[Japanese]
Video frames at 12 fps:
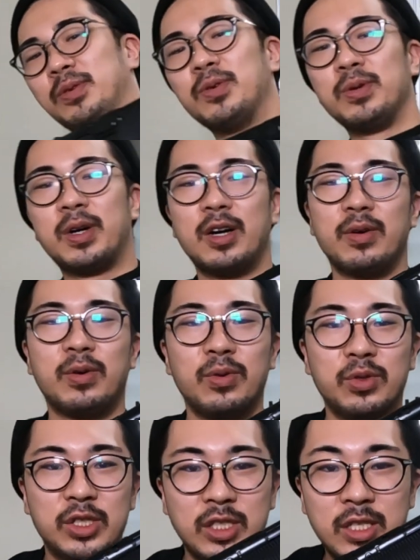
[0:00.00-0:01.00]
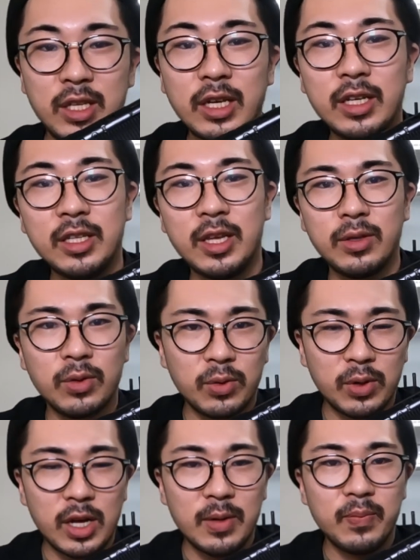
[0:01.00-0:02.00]
今回はこの次世代電
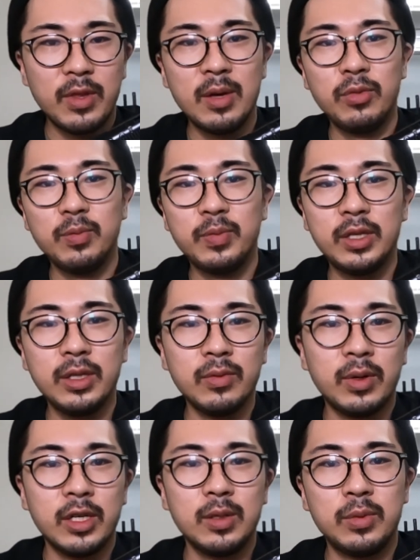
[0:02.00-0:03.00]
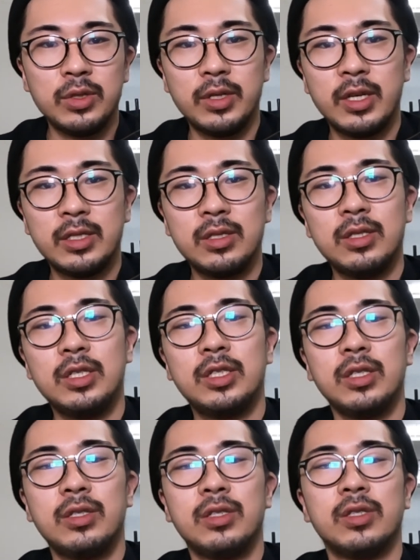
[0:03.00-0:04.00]
動ガン
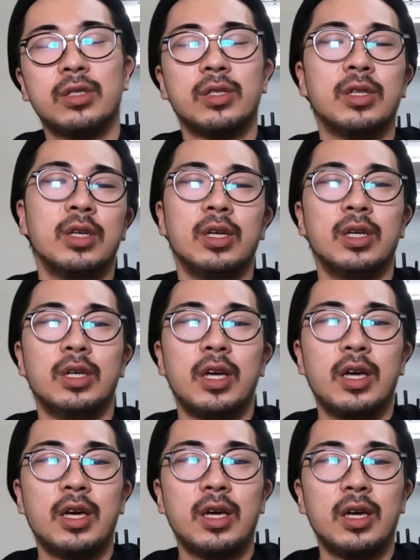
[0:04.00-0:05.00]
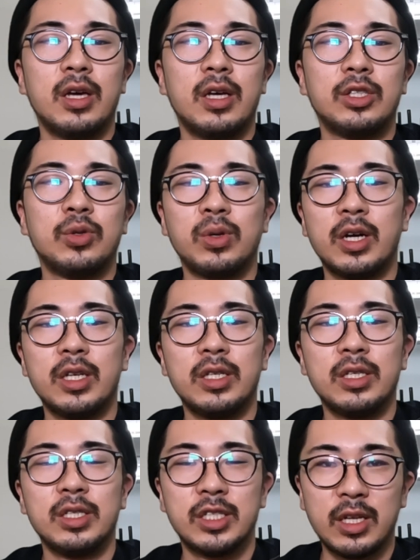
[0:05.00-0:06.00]
MP5SD6、えー、紹介
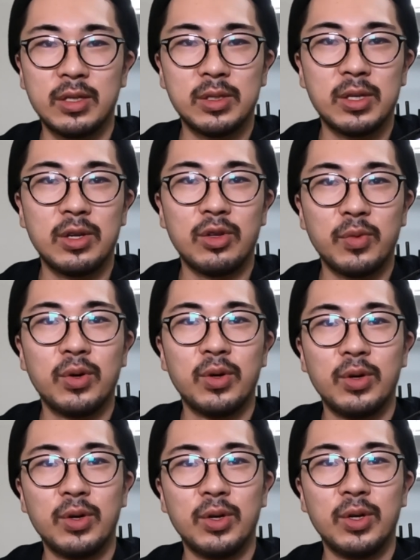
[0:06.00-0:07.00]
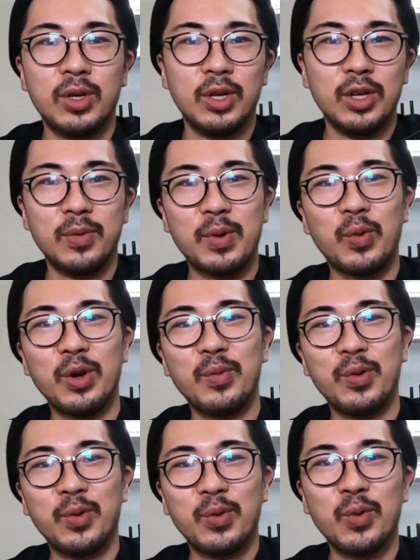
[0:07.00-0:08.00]
したんですけれどもこれ
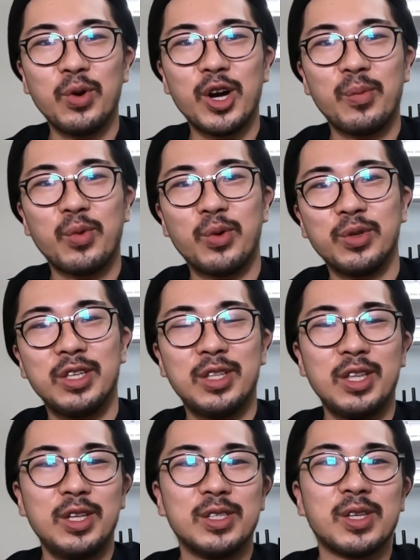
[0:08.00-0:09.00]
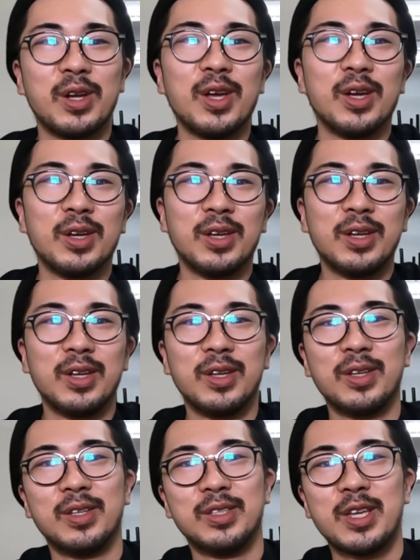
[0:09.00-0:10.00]
も今回も言っていいですかね
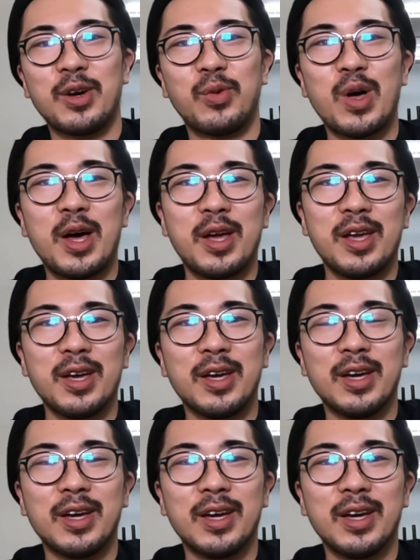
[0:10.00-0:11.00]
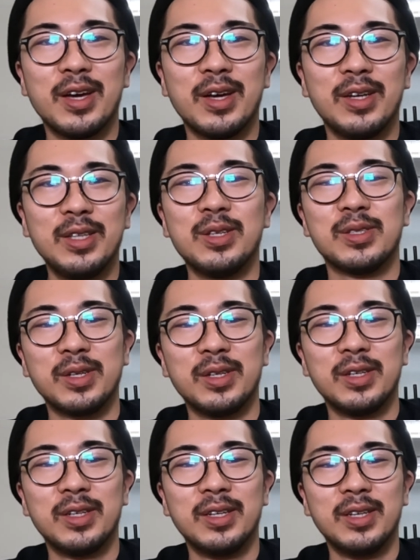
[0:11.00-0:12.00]
最後のあれ、はい、言っていいですか
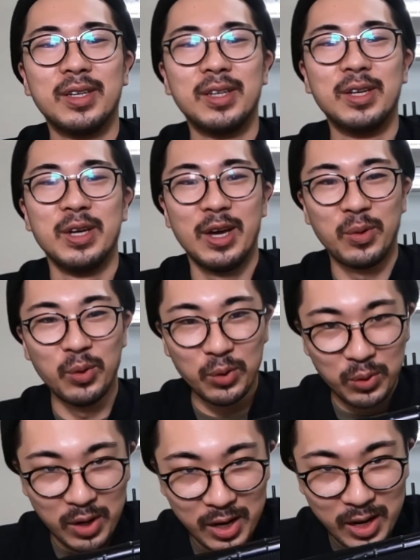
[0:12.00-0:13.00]
この動画